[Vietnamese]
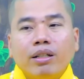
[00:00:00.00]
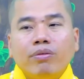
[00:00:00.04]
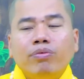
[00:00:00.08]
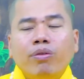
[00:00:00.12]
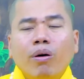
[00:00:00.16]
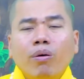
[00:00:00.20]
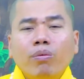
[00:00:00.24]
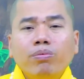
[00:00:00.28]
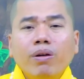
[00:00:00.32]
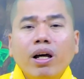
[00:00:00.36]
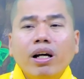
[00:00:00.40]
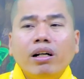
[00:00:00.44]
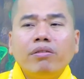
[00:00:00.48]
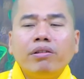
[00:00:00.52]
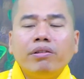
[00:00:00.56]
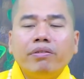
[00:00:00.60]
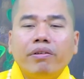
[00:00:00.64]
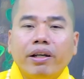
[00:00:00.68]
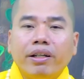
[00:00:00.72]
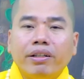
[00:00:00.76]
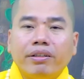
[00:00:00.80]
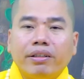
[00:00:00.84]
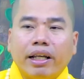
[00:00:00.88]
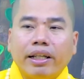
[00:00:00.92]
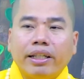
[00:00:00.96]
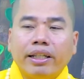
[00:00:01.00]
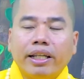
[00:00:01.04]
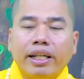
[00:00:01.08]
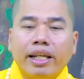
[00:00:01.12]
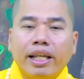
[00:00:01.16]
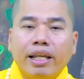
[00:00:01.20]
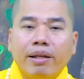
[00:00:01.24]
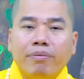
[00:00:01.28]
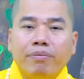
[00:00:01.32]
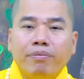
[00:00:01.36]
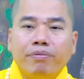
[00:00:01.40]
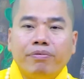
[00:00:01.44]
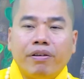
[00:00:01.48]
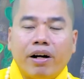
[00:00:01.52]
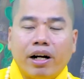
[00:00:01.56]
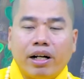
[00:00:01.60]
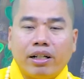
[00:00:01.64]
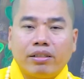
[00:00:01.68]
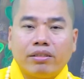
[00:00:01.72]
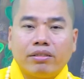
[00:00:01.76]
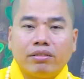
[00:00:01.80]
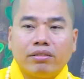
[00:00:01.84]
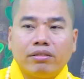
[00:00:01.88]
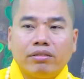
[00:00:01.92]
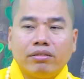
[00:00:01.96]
Cái phúc đức quý vị, tại vì niệm Phật